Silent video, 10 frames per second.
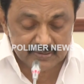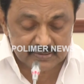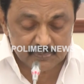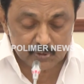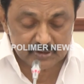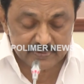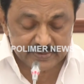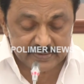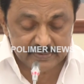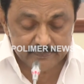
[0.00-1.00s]
தமிழகத்தை
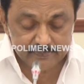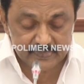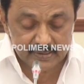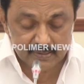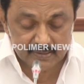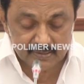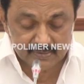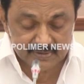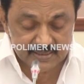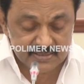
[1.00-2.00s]
பொறுத்தவரையில்
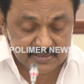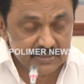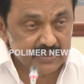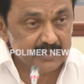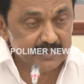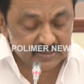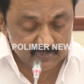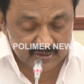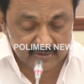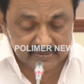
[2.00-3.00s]
தேசிய
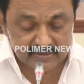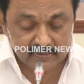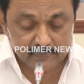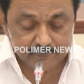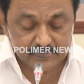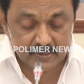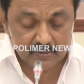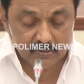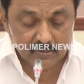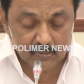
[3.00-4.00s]
இயக்கமாக இருந்தாலும்
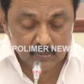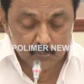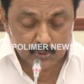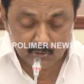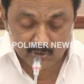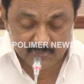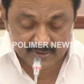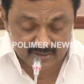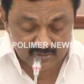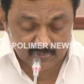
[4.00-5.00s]
பொது
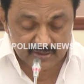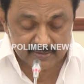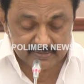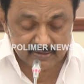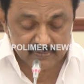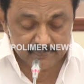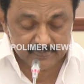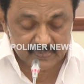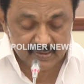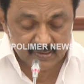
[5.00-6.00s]
உடைமை இயக்கமாக
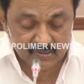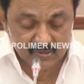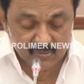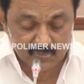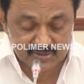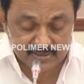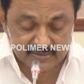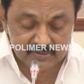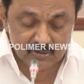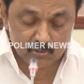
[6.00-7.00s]
இருந்தாலும்
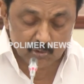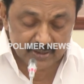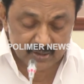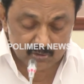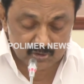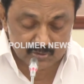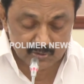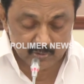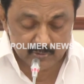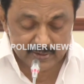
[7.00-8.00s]
மற்ற எந்த கொள்கை
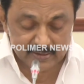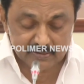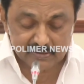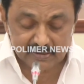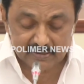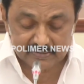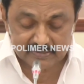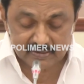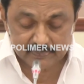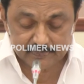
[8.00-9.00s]
நோக்கத்தோடு உருவான
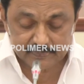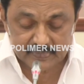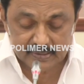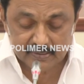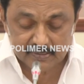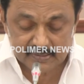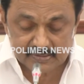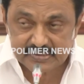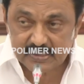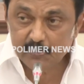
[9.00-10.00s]
இயக்கங்களாக இருந்தாலும்
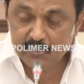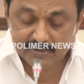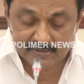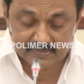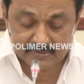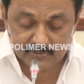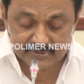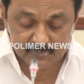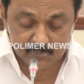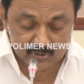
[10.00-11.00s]
சமூக நீதி
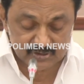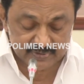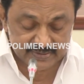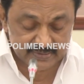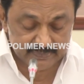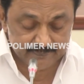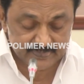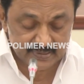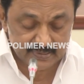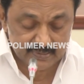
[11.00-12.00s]
தத்துவத்தை பொறுத்தவரையில்
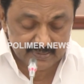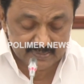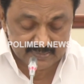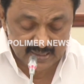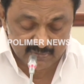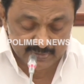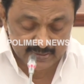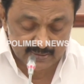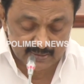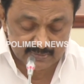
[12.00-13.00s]

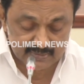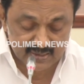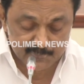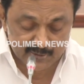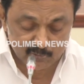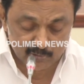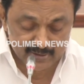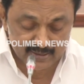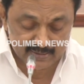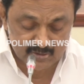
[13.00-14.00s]
திராவிட இயக்கத்தின் அடிப்படை
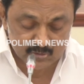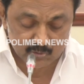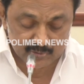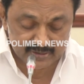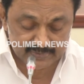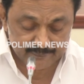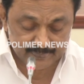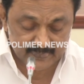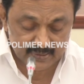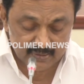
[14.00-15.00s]
கொள்கைகளை ஏற்றுக்கொண்டு
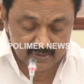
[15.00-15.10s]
